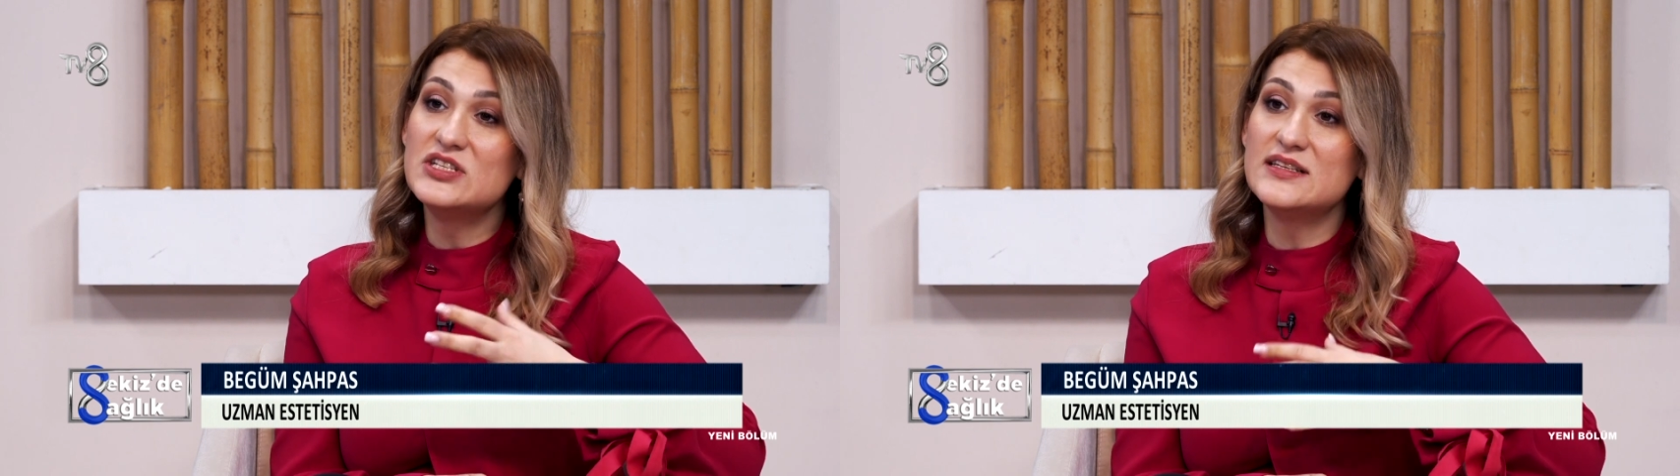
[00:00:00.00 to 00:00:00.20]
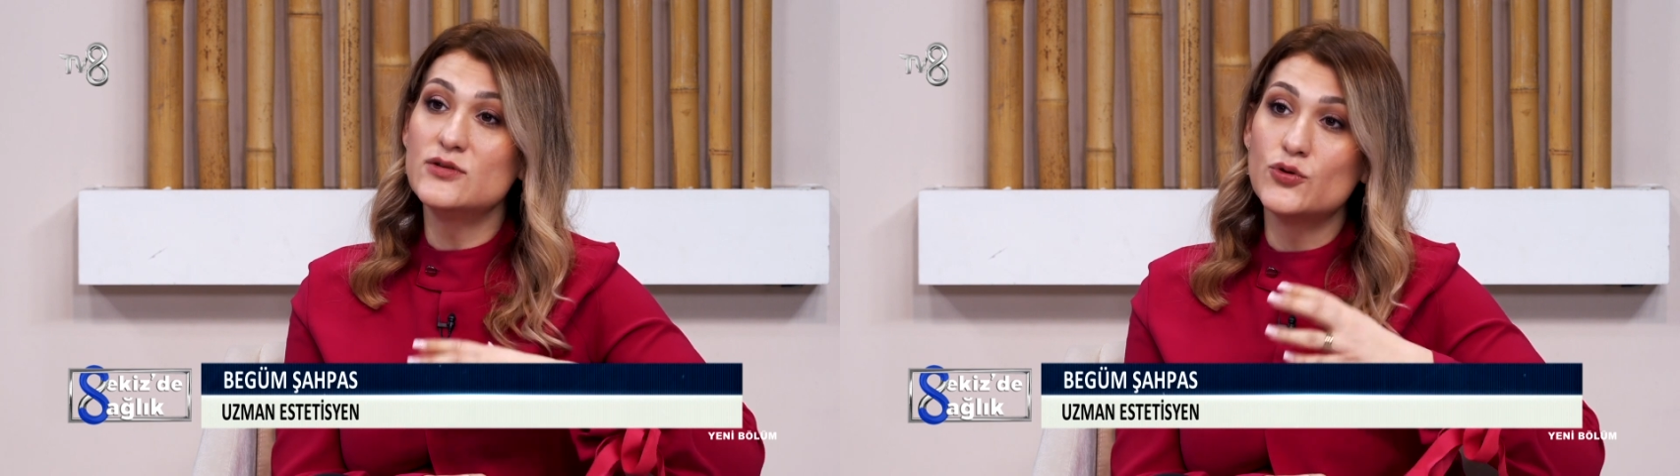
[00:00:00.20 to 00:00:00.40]

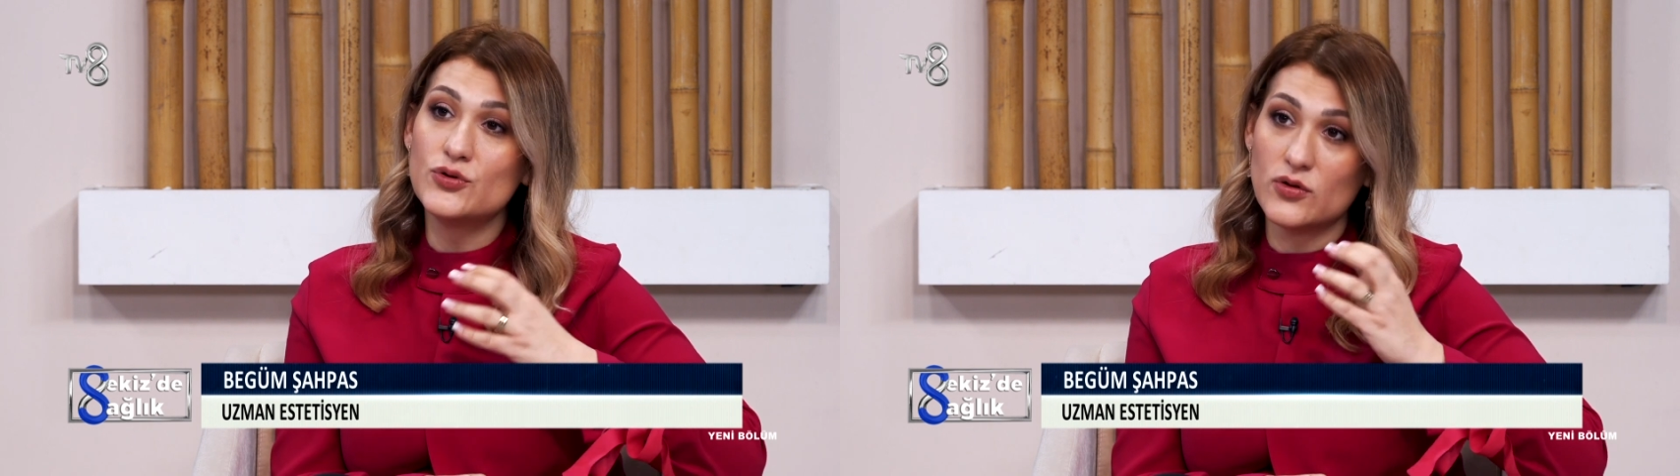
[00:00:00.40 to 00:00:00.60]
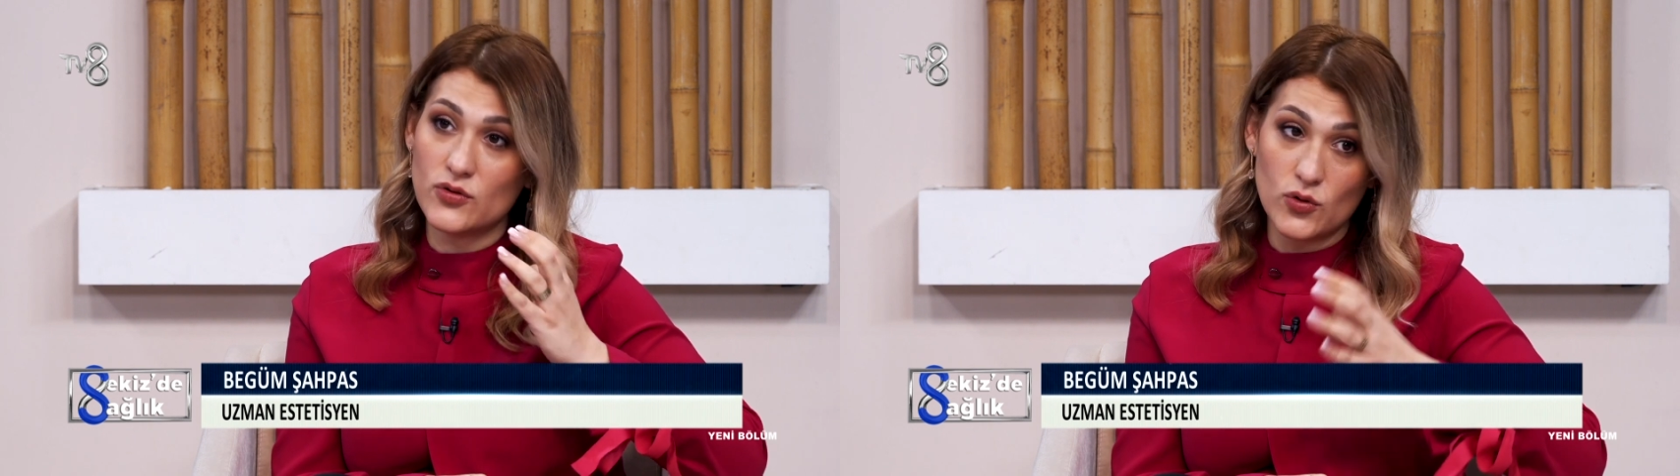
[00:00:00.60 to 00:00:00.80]
Cildin
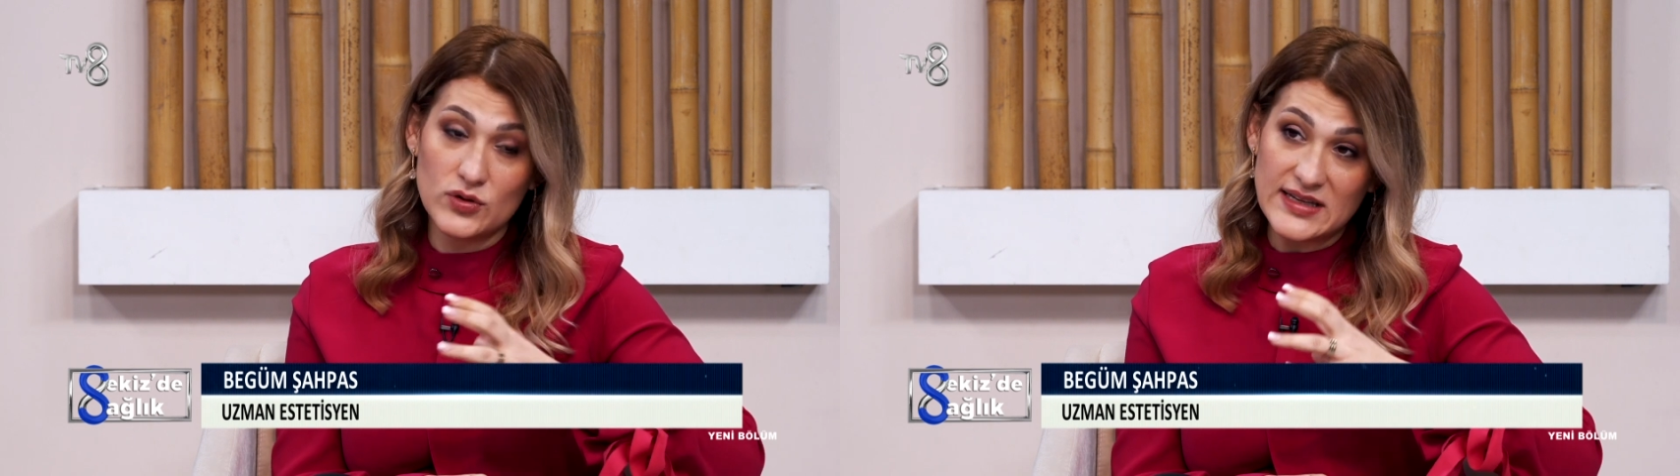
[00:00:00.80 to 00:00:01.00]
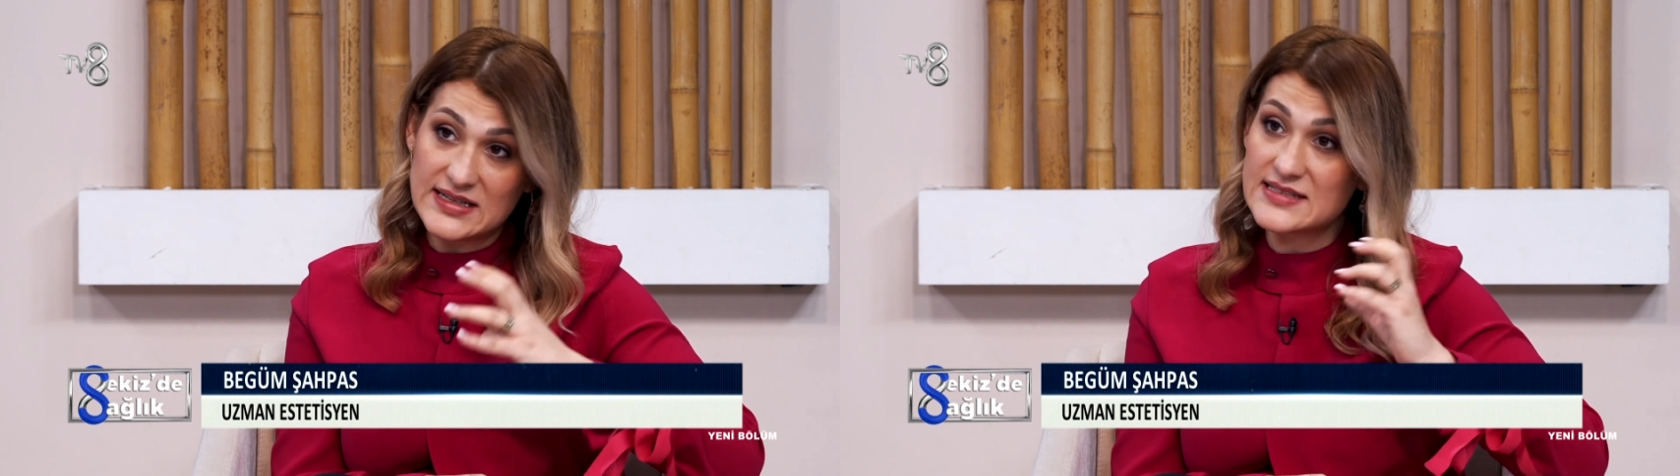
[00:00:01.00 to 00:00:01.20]
ölü, e,
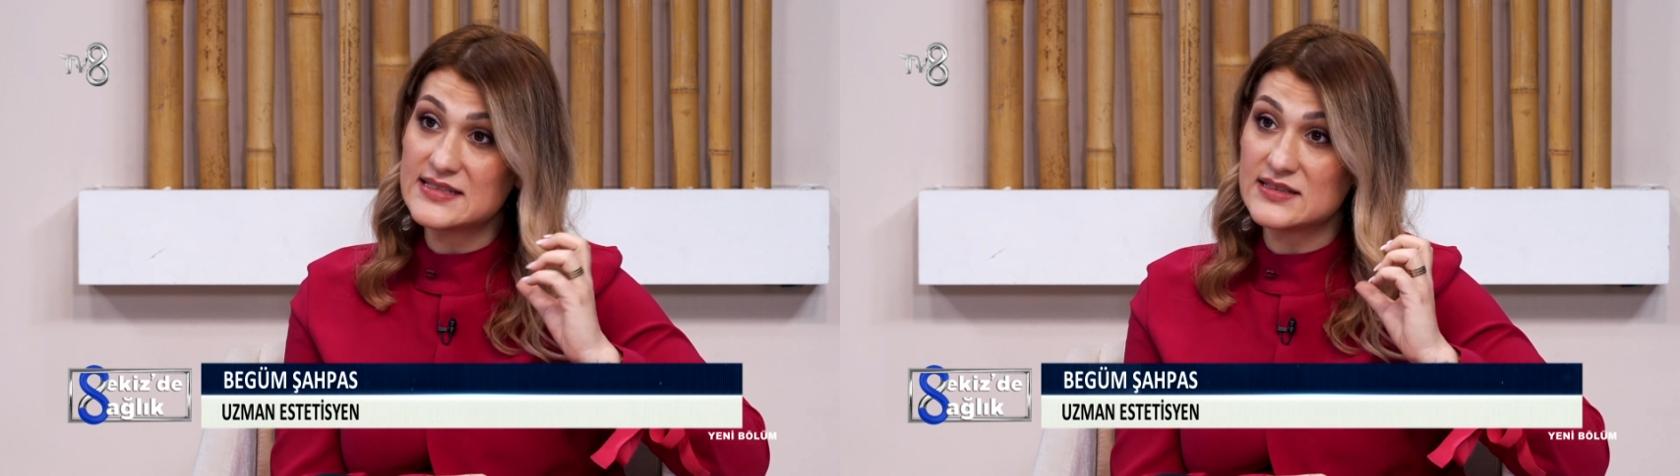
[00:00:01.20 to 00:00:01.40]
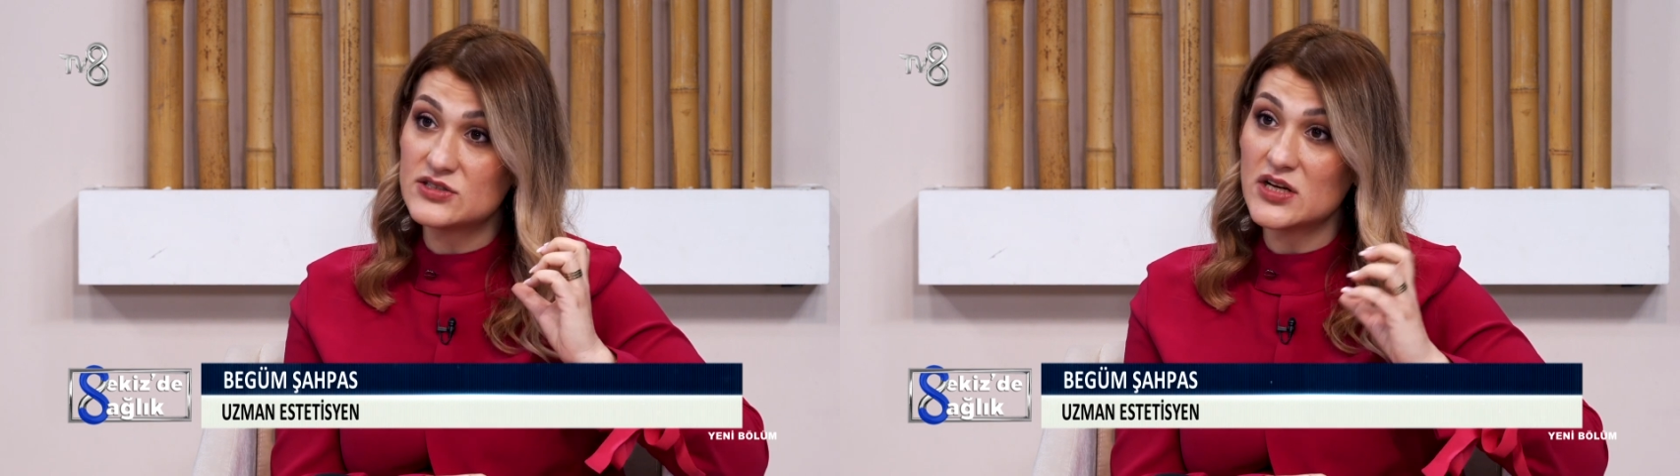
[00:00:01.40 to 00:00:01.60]
ölü
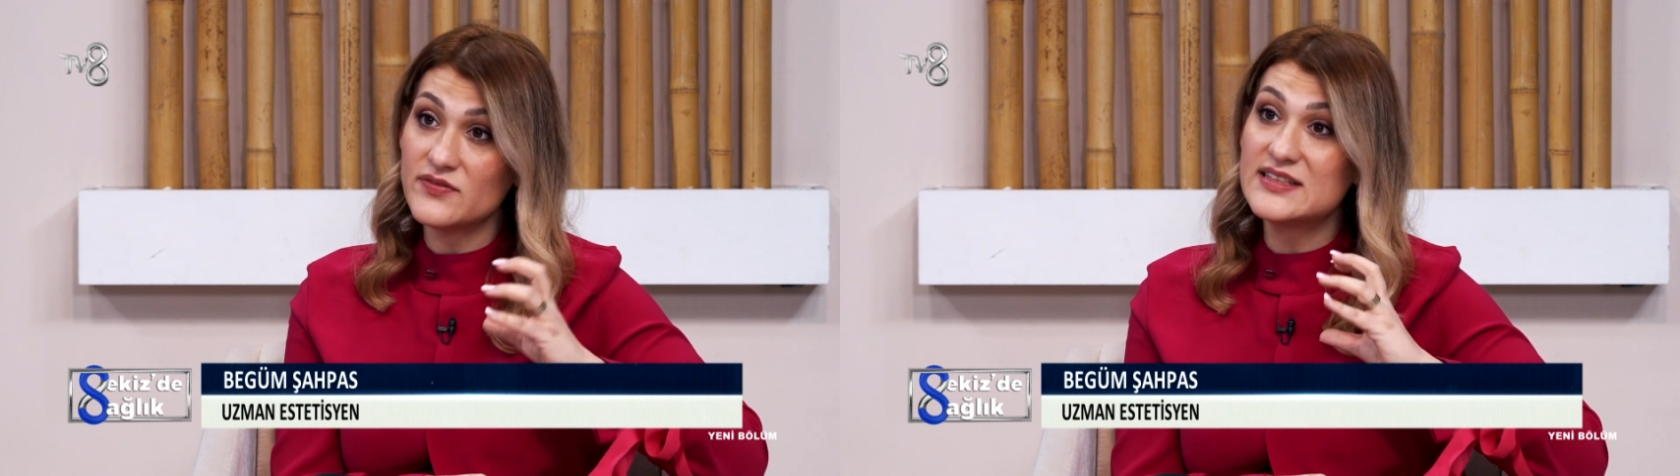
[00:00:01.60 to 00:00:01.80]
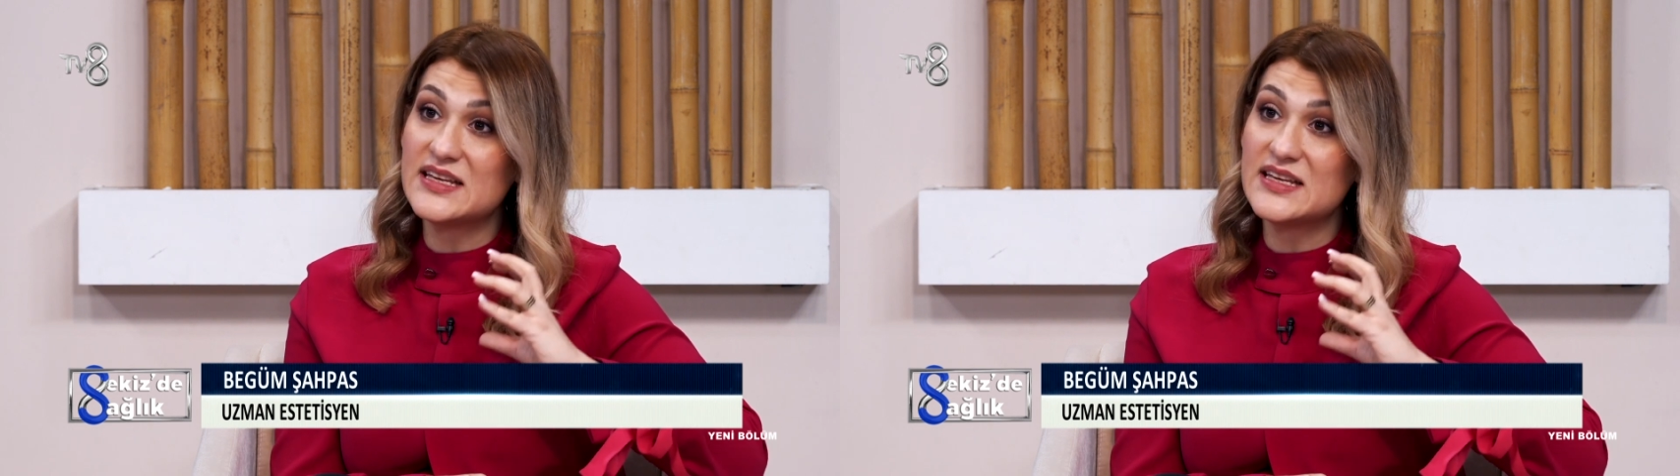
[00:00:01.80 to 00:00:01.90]
derisini atacak